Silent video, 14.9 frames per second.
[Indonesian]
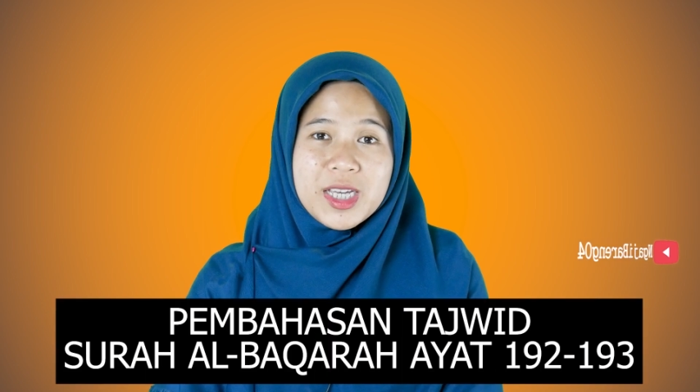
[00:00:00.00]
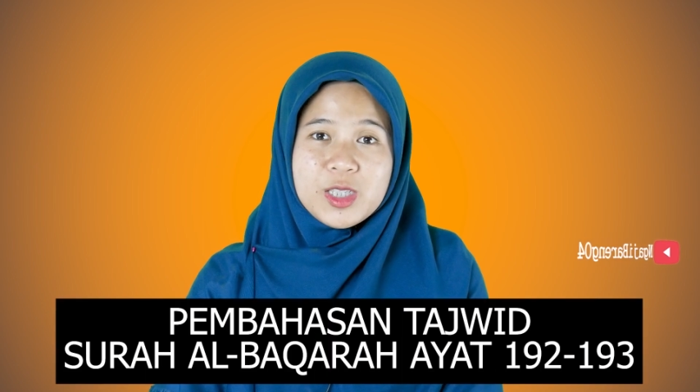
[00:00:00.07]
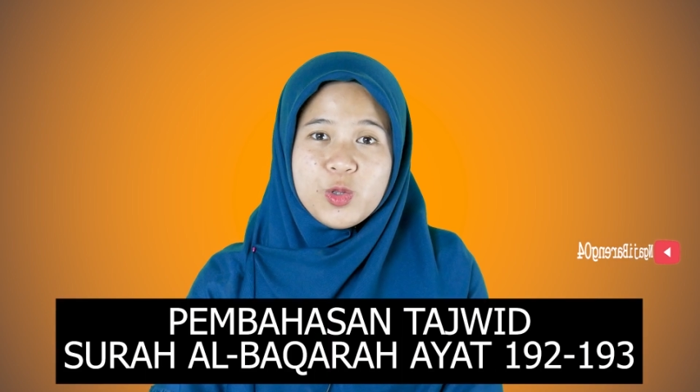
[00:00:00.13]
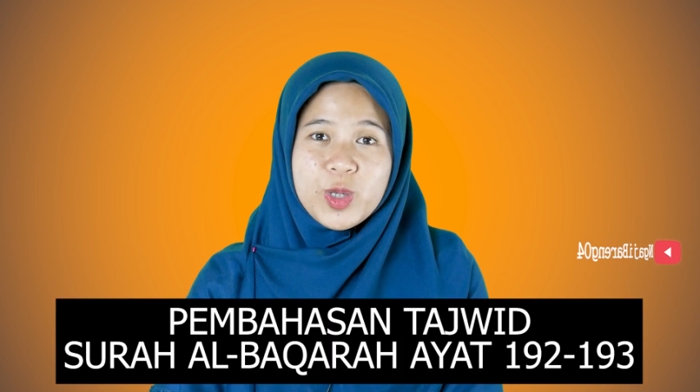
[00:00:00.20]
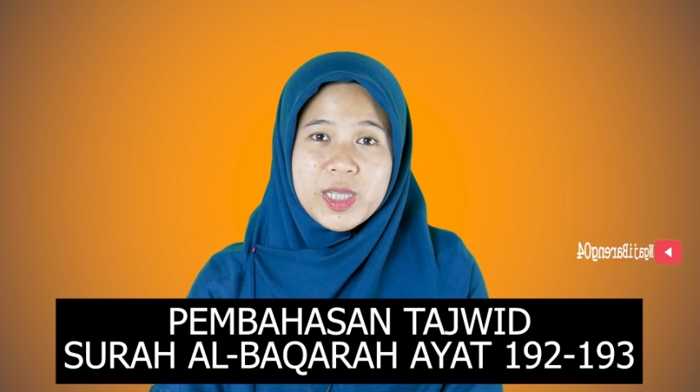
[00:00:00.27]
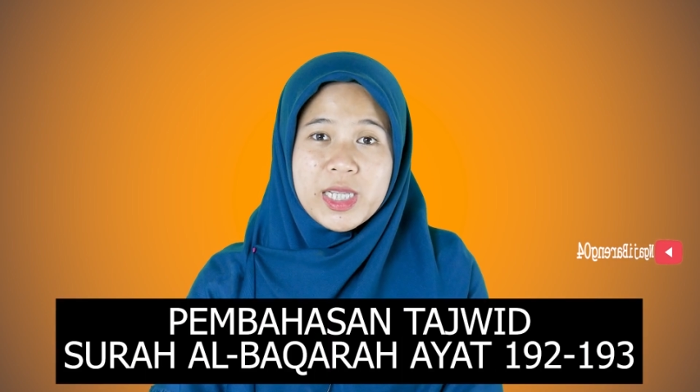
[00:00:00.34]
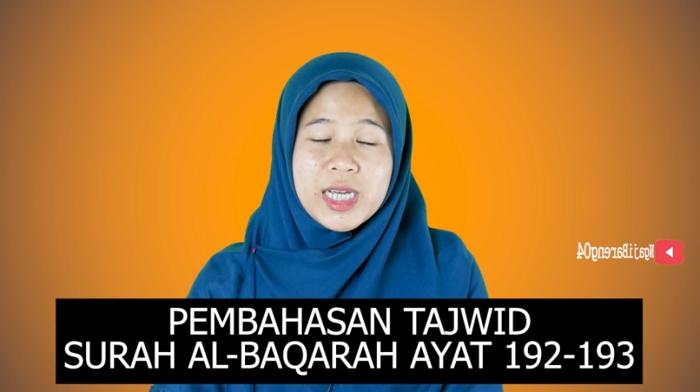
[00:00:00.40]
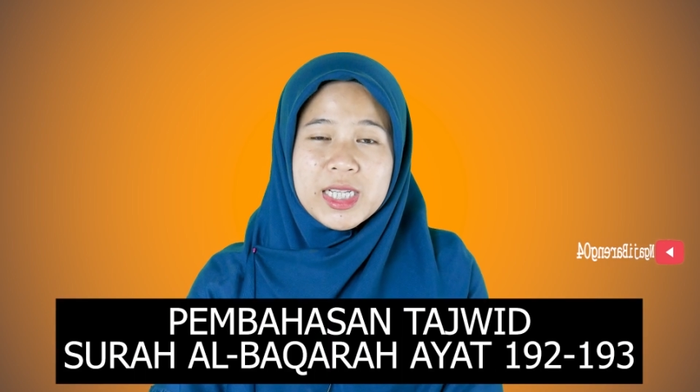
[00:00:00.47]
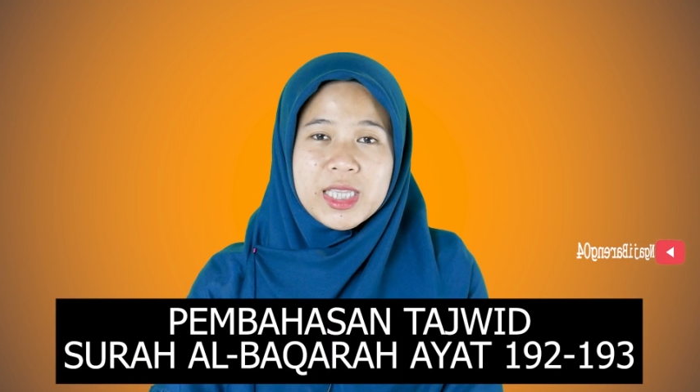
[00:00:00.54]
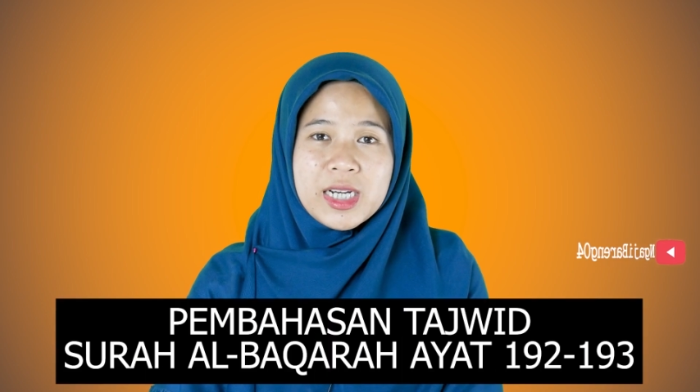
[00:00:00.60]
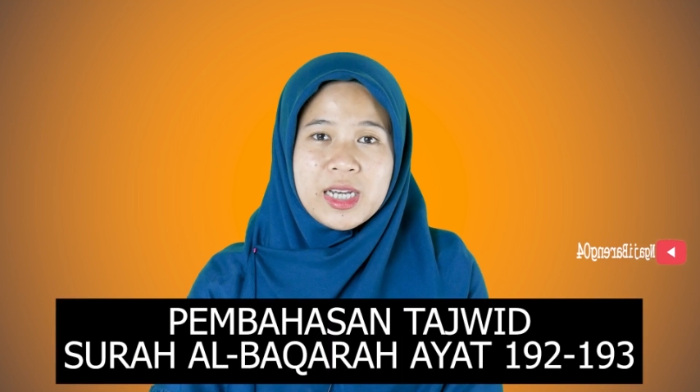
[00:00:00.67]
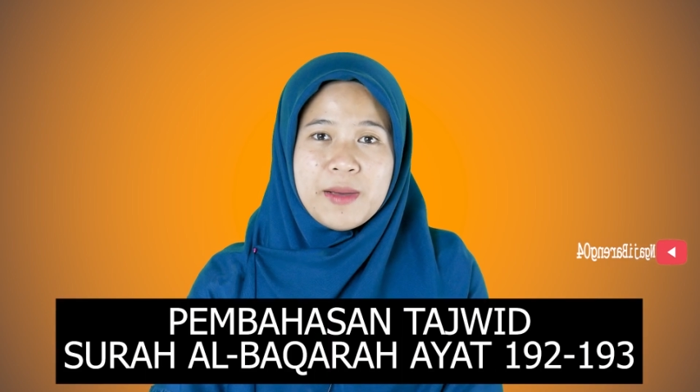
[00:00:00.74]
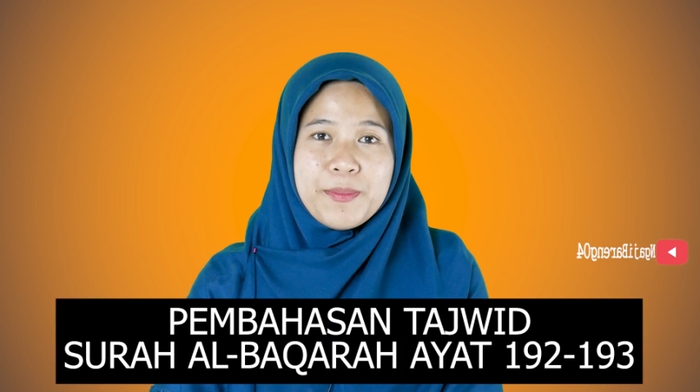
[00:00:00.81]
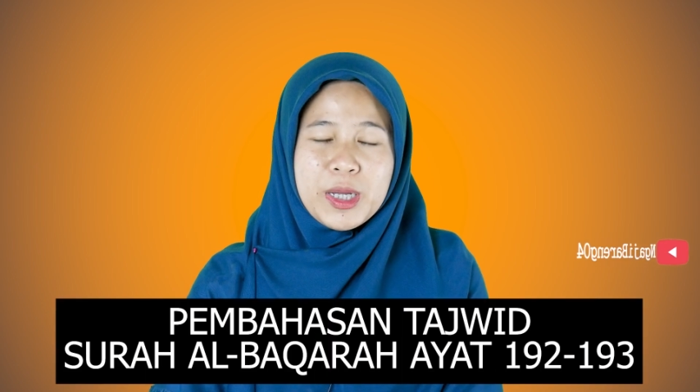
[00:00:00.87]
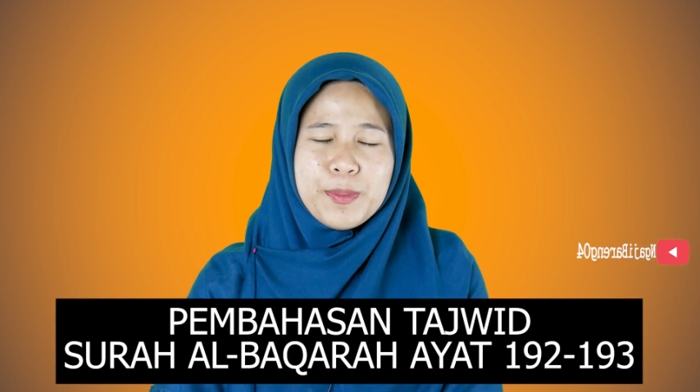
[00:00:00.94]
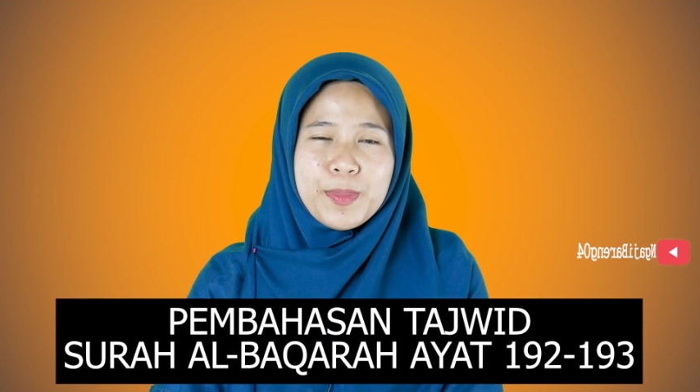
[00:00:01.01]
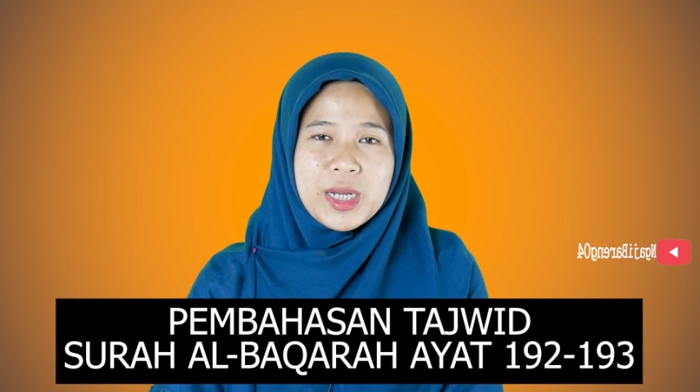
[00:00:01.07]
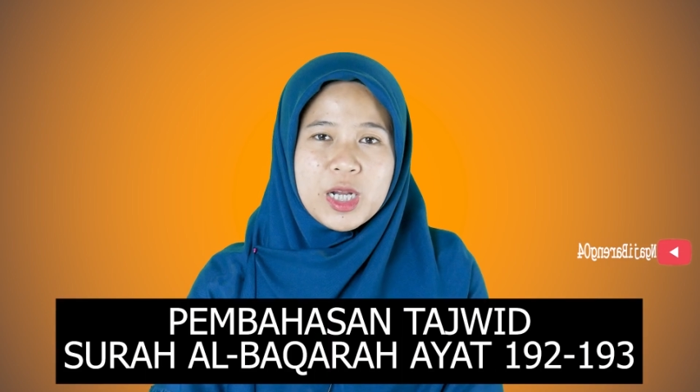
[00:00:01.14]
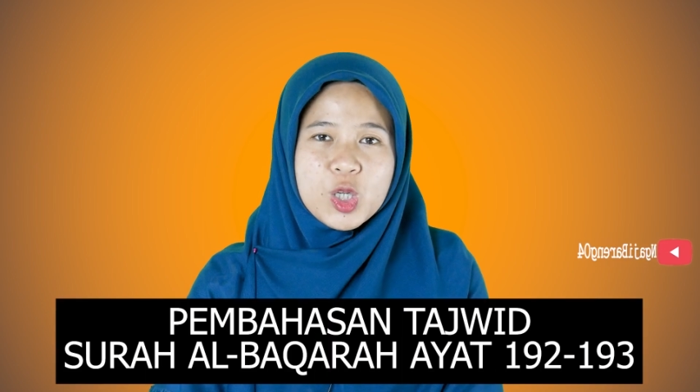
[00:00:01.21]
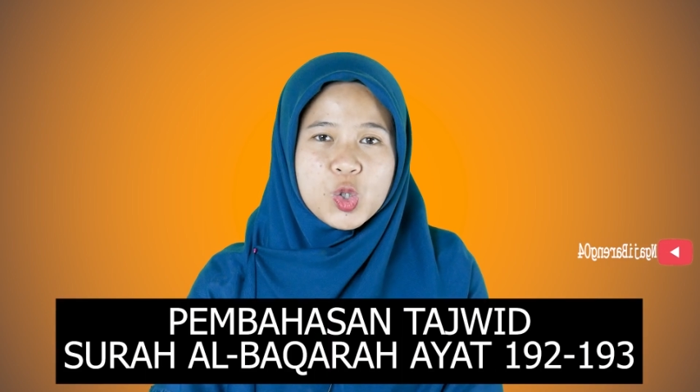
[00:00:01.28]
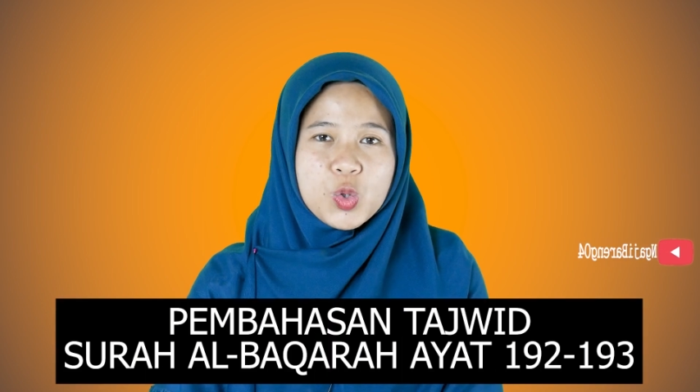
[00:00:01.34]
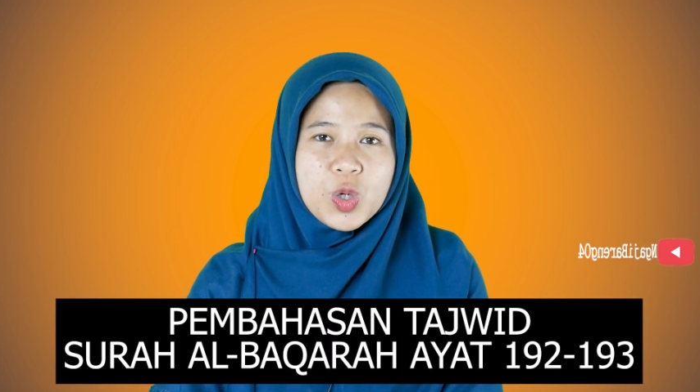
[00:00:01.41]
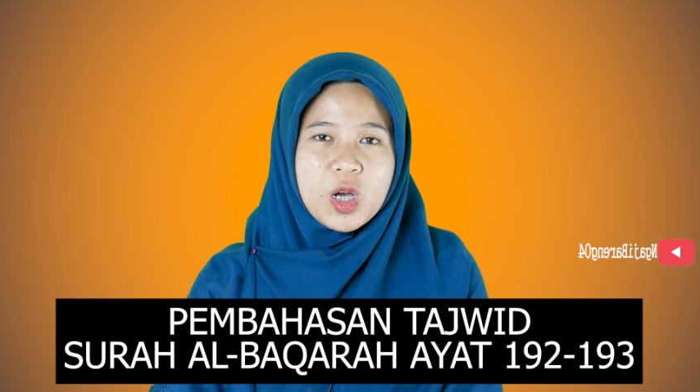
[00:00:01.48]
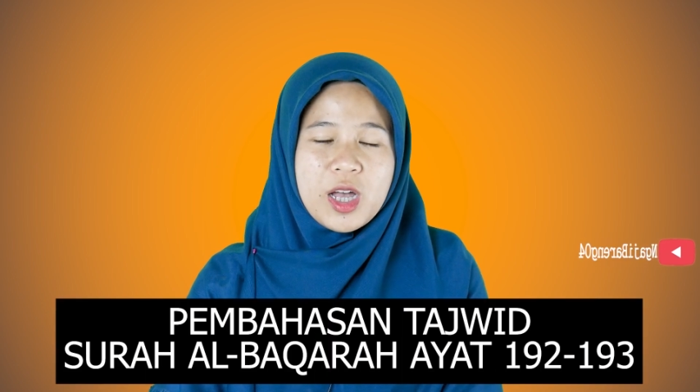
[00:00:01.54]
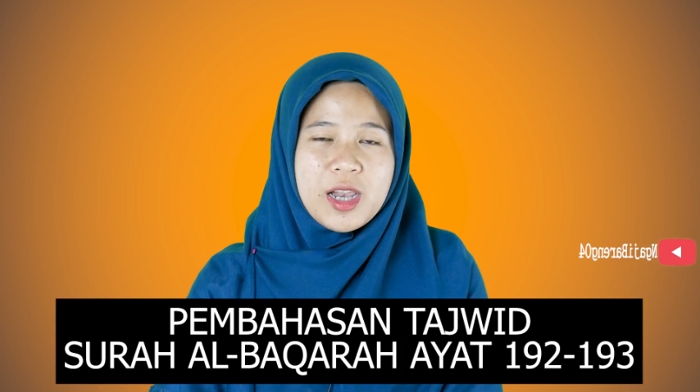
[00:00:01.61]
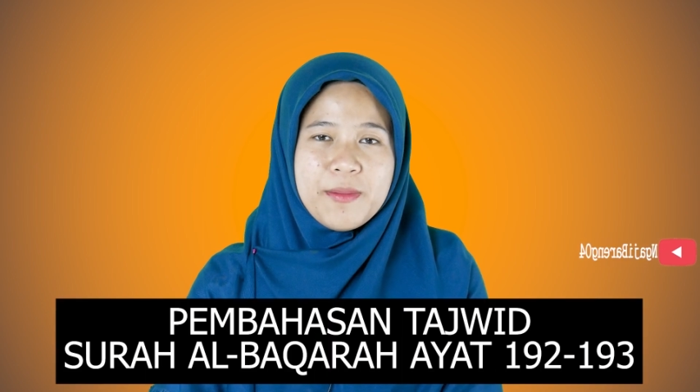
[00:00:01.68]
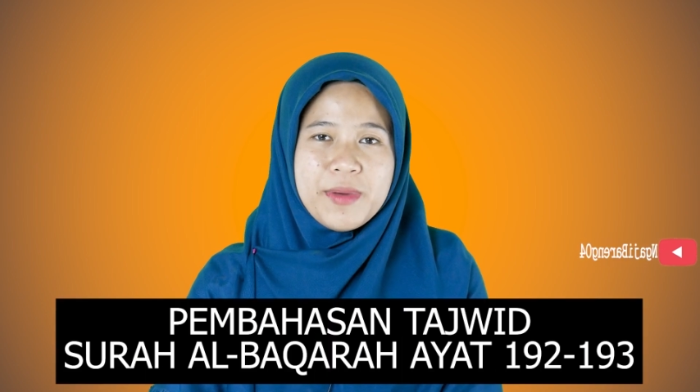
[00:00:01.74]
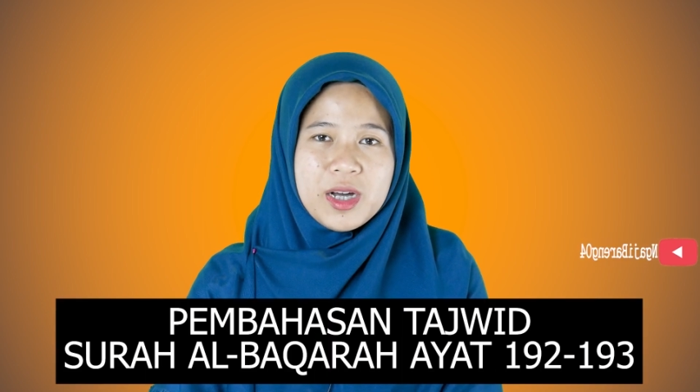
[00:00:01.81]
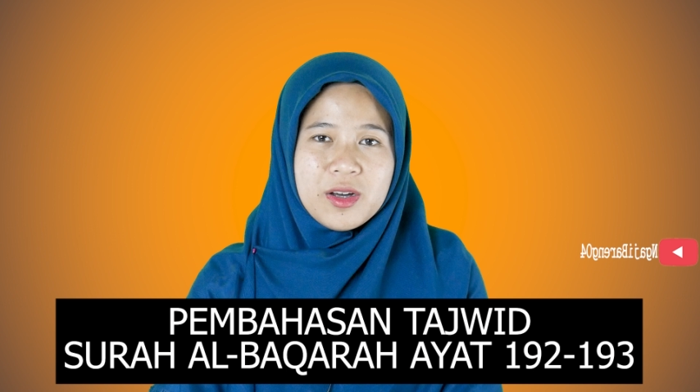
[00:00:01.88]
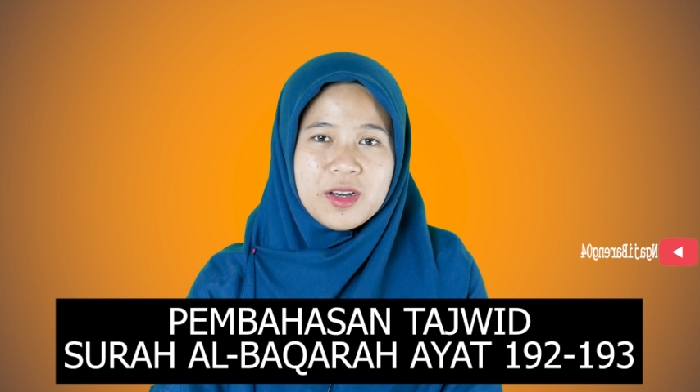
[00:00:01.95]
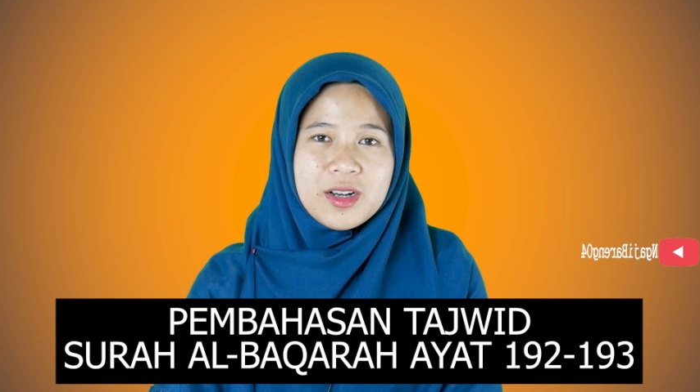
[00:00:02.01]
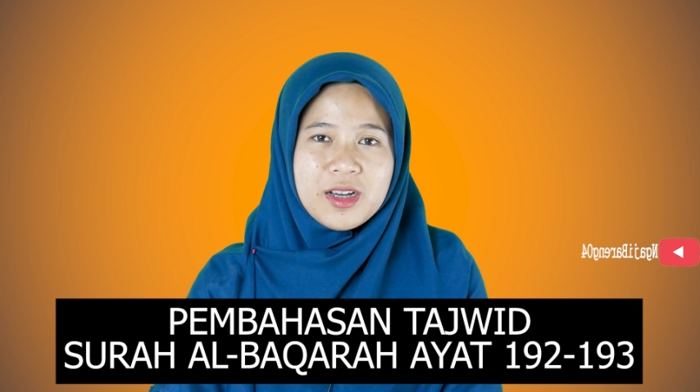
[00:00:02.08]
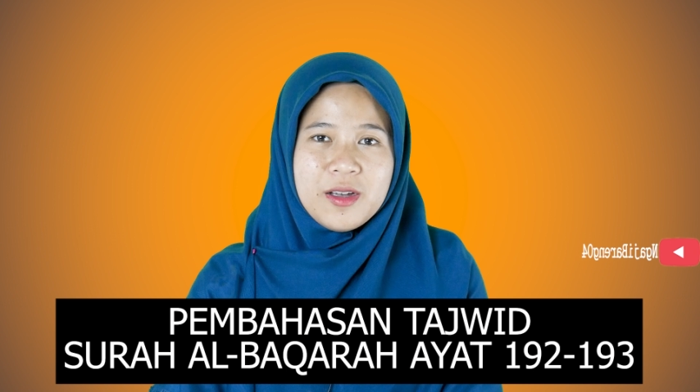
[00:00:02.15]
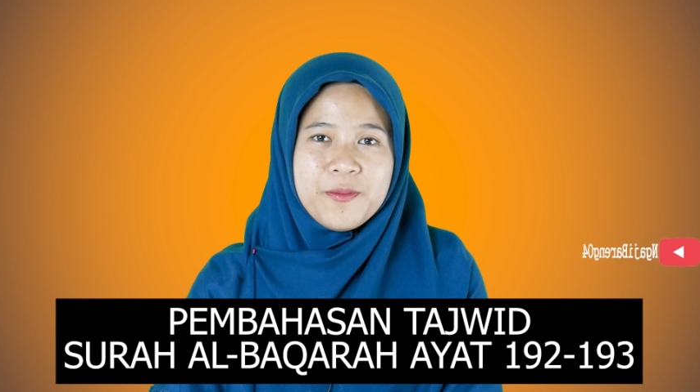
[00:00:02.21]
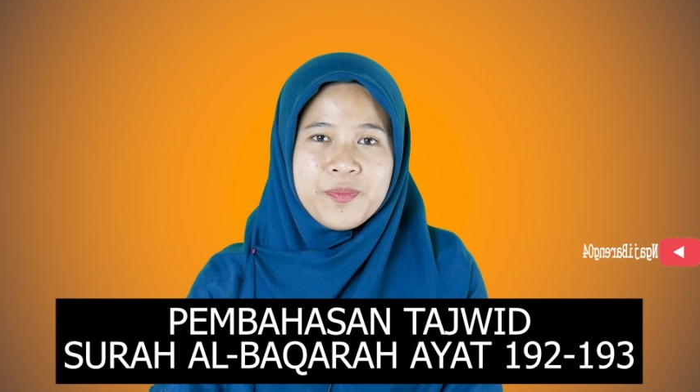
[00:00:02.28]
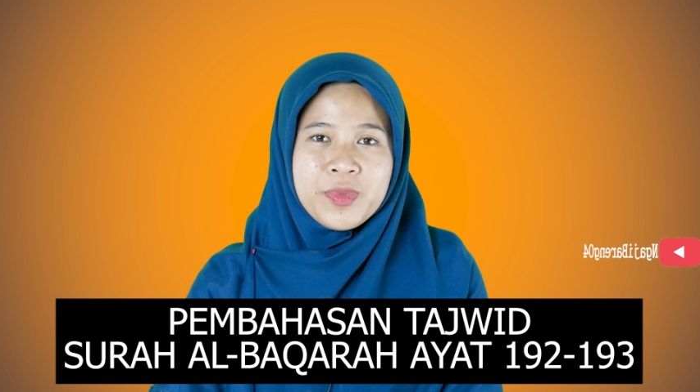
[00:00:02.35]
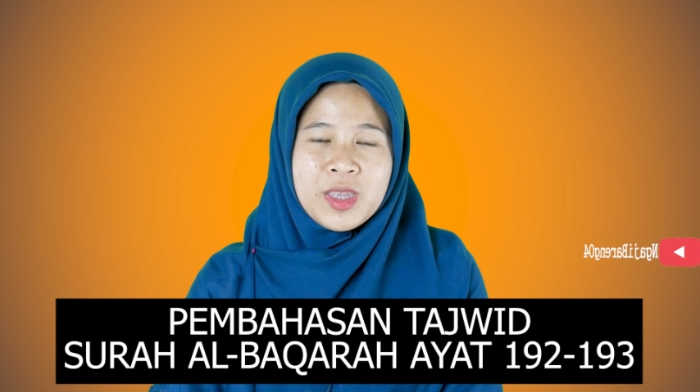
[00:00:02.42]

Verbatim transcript: tajwid yang terdapat pada surah Al-Baqarah.